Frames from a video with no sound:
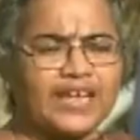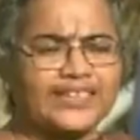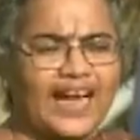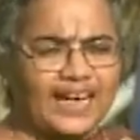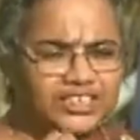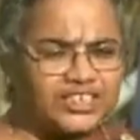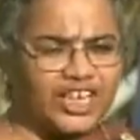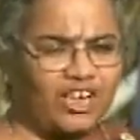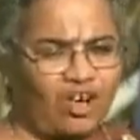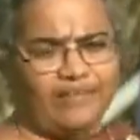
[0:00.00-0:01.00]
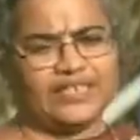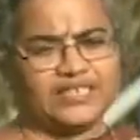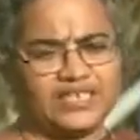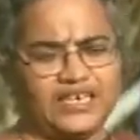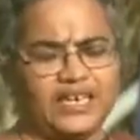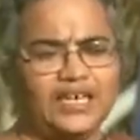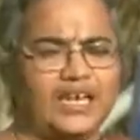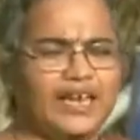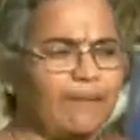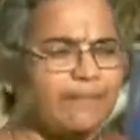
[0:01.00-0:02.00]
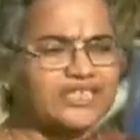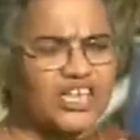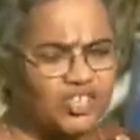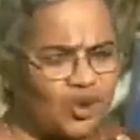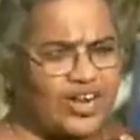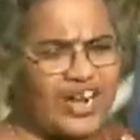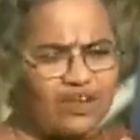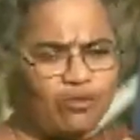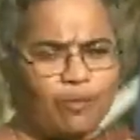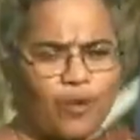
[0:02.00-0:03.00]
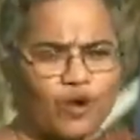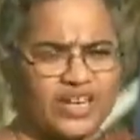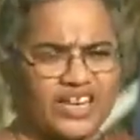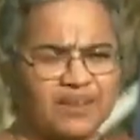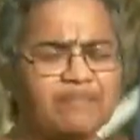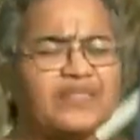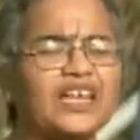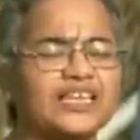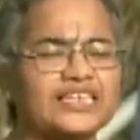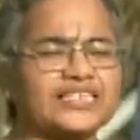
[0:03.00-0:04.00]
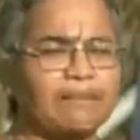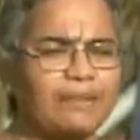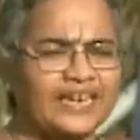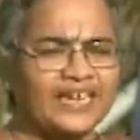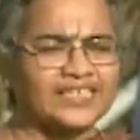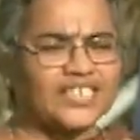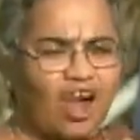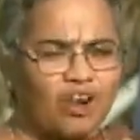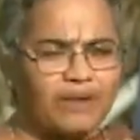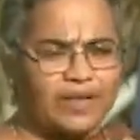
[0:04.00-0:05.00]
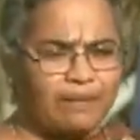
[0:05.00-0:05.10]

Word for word: இந்த அஞ்சு கிலோ வச்சு நம்ம சதுர நடவு போட்டு இந்த செம்மை நெல் சாகுபடி